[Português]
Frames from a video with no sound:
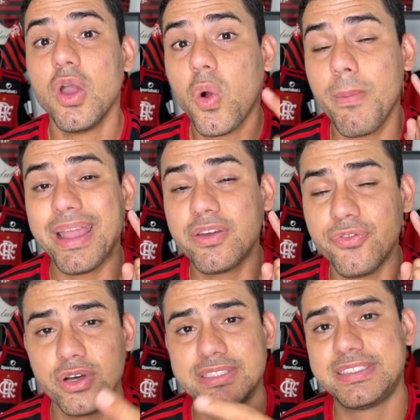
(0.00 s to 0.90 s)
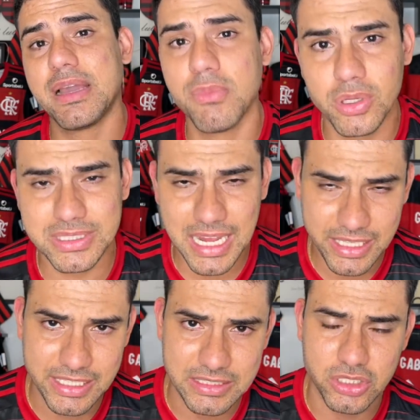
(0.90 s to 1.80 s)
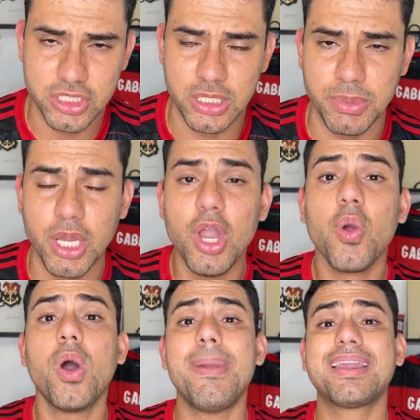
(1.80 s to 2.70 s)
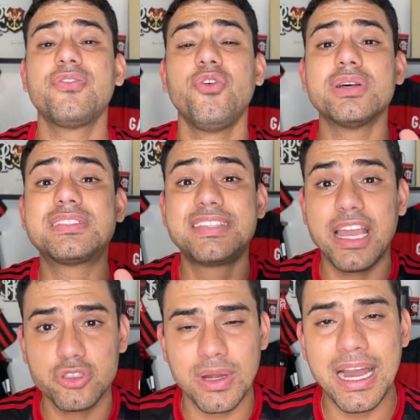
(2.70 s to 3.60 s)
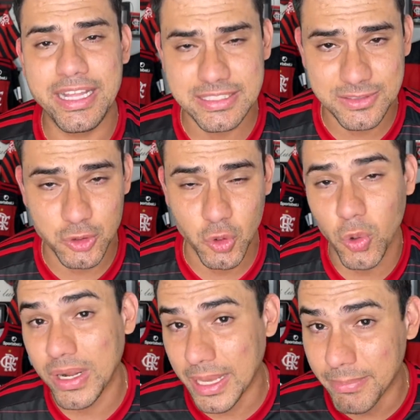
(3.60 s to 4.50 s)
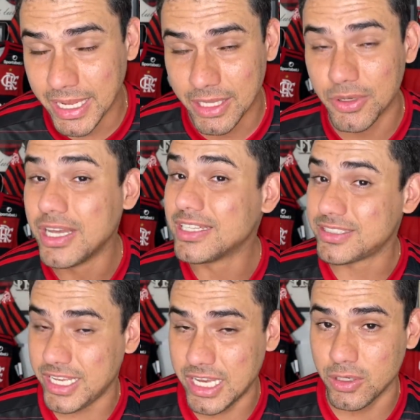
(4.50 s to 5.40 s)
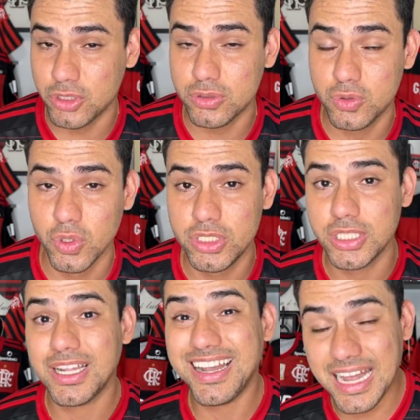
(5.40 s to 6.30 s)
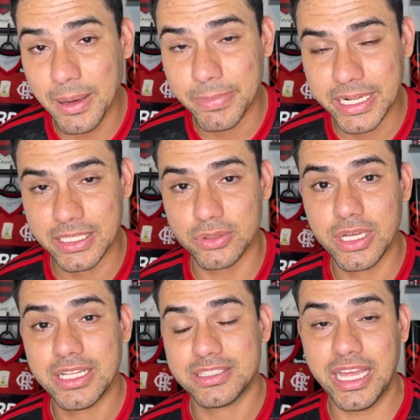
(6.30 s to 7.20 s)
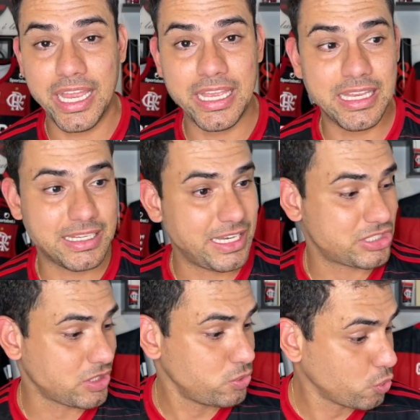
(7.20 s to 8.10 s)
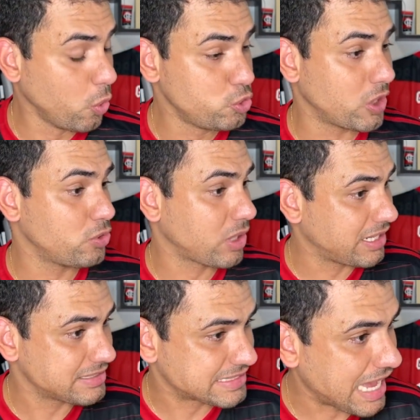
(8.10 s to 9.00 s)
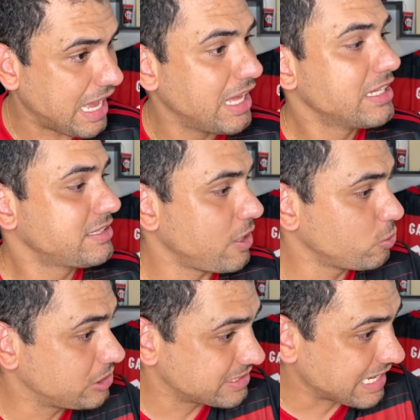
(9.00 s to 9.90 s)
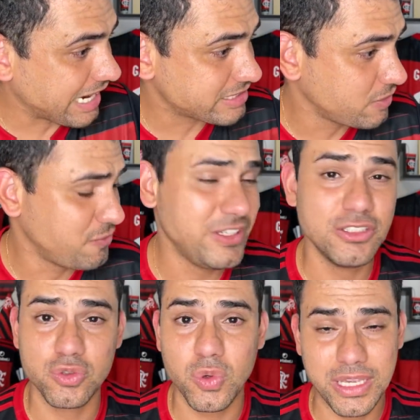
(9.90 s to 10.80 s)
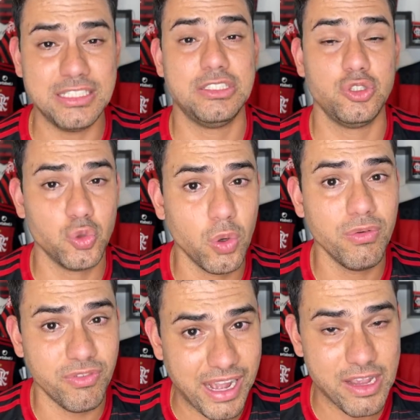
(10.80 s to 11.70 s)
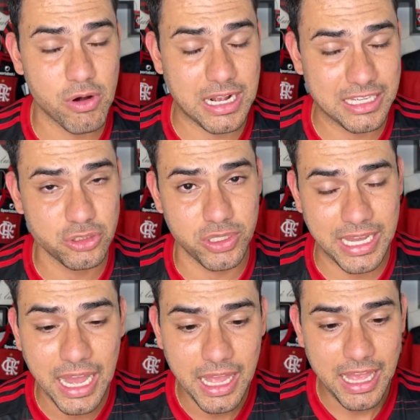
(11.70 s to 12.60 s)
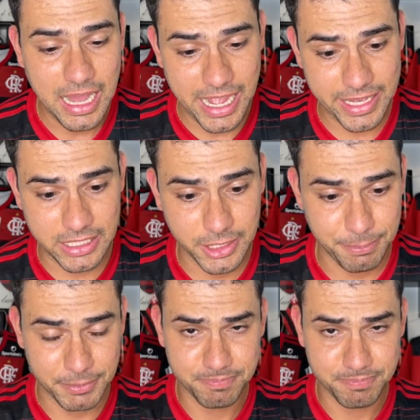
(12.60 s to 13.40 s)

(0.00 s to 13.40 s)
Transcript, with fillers: como é que você montaria esse time? Como é que você jogaria esse jogo? Lembrando, tem a altitude, lembrando, tem questão do jogador cansar, tem o desgaste físico que esse jogo vai ocasionar à equipe